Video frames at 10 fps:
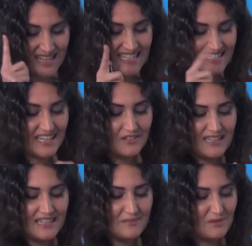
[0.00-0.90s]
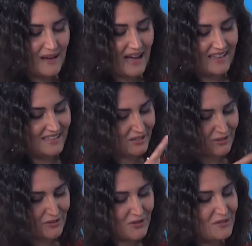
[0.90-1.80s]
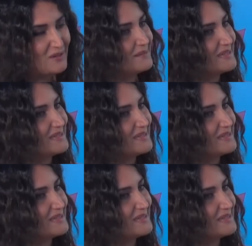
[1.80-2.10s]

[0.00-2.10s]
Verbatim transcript: Second Hand Mobile, con noi Luca